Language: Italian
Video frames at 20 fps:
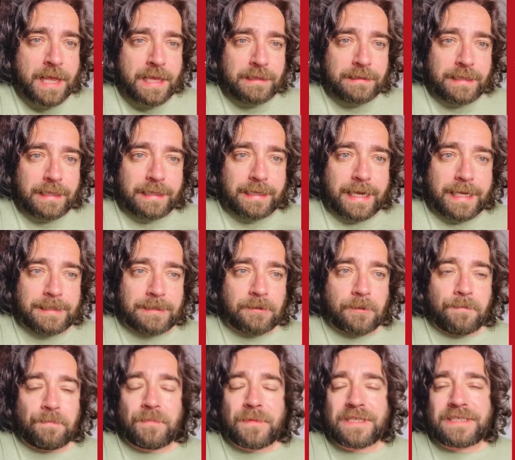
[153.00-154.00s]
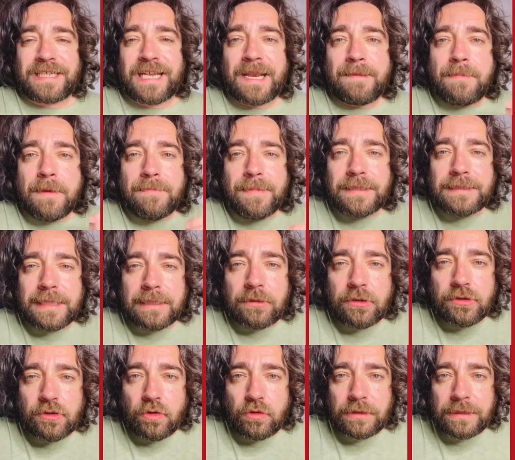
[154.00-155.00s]
Del resto, sarebbe bastato
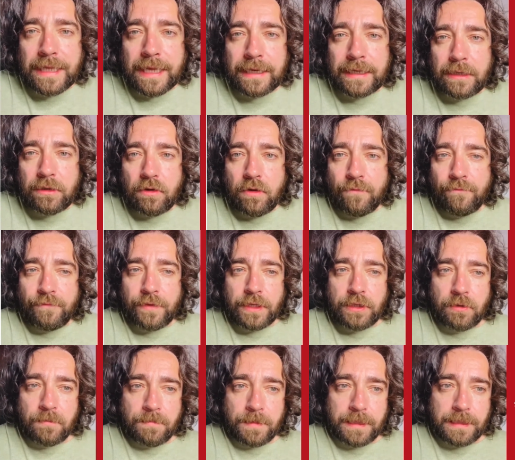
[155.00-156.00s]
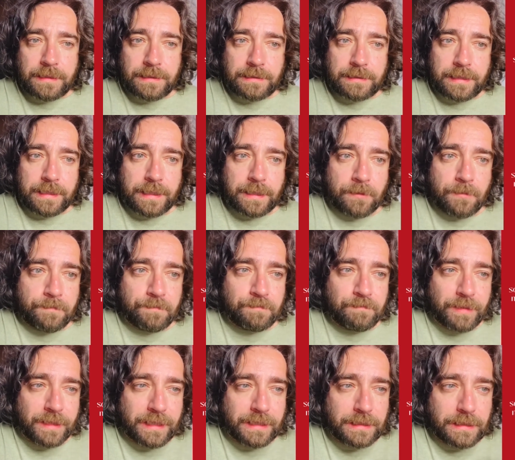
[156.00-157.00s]
ascoltare il convegno per intero
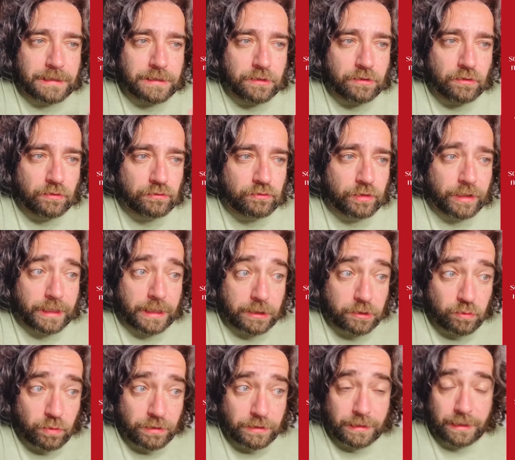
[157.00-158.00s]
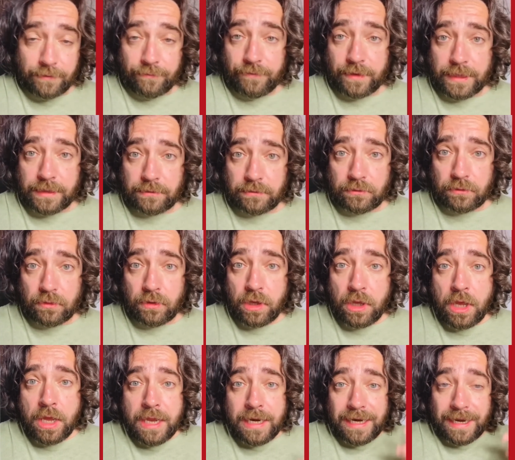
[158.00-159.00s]
per rendersi conto che nel suo intervento
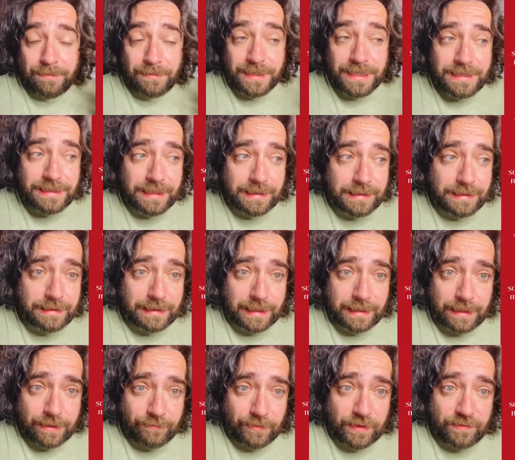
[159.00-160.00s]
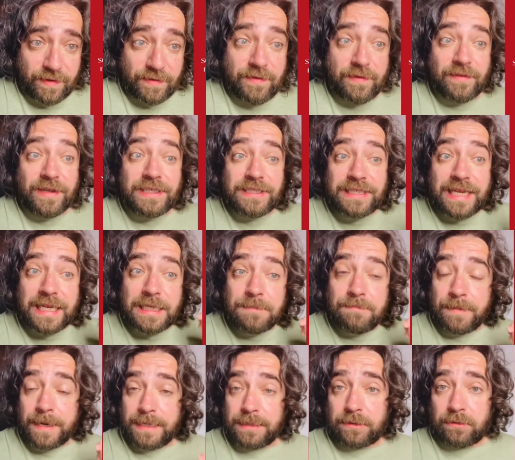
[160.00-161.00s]
la ministra di Italia Viva aveva già
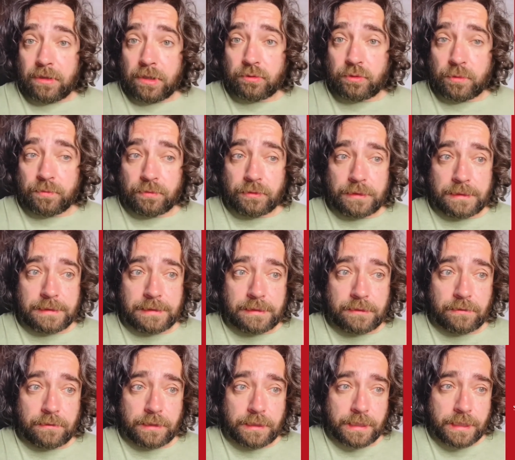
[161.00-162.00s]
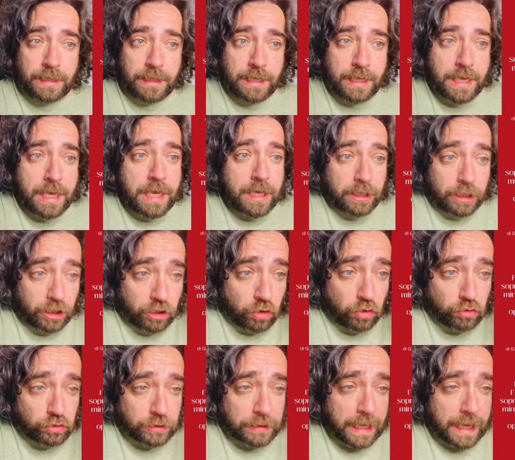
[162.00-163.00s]
espresso la sua posizione.
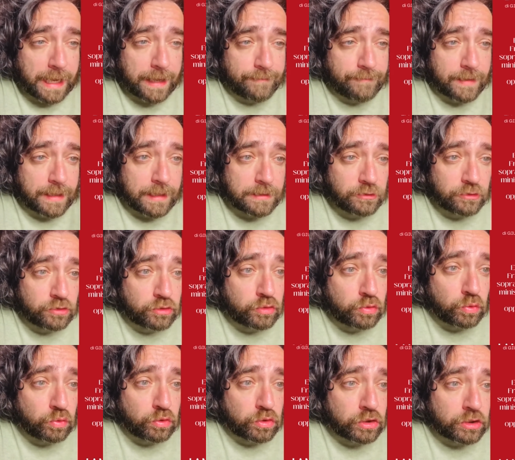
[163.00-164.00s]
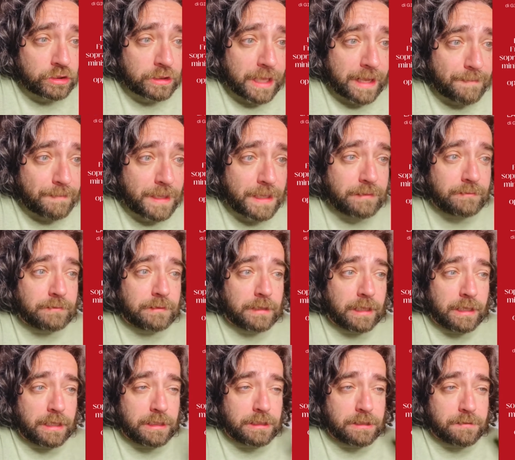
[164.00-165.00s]
Ricordava giustamente
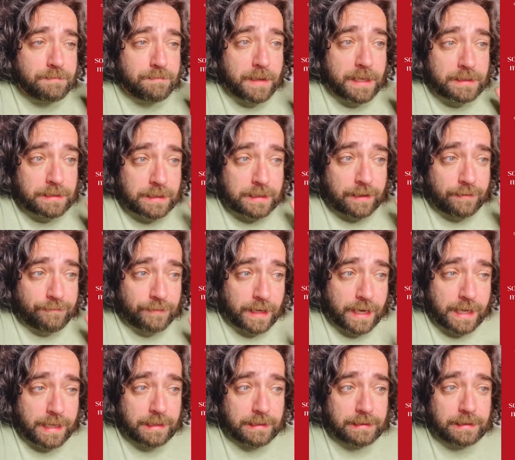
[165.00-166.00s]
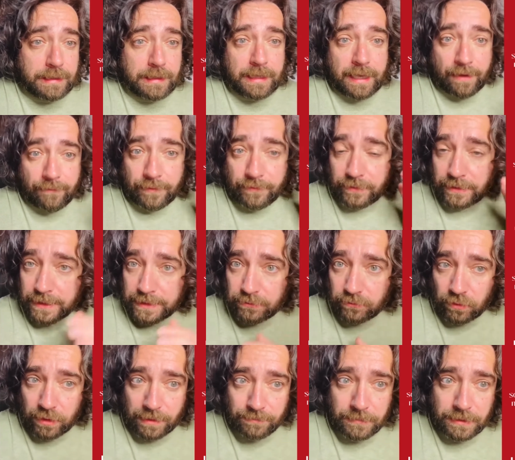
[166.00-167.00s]
Elisabetta Franchi, aveva
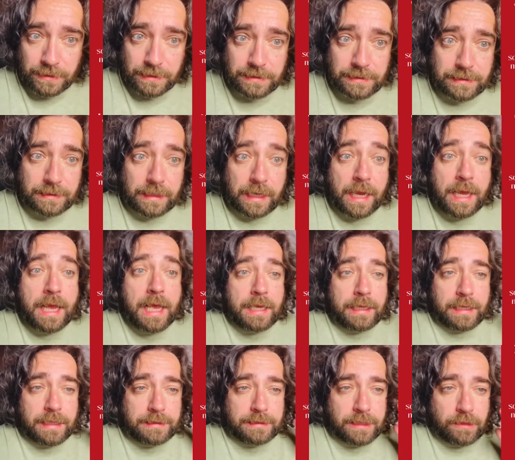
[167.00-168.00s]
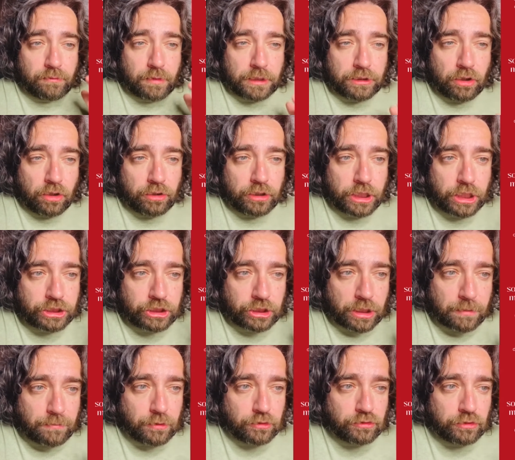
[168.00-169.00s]
detto la ministra, che se una donna esce
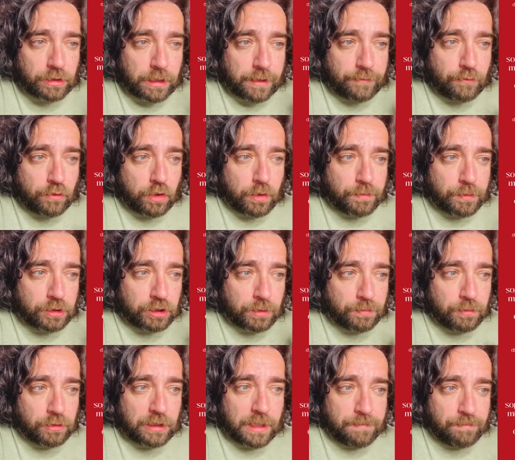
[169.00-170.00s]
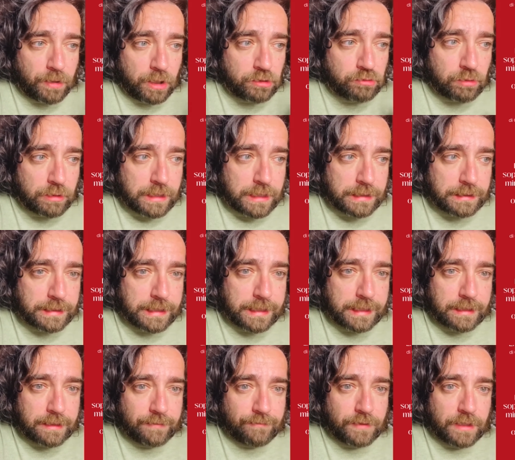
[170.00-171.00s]
dal mondo del lavoro per troppo tempo la sua
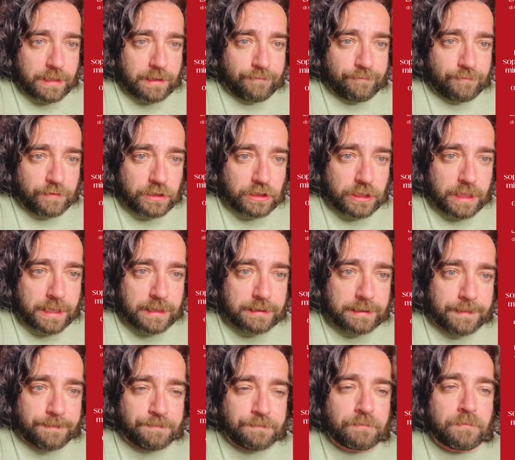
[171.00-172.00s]
carriera ne viene inficiata.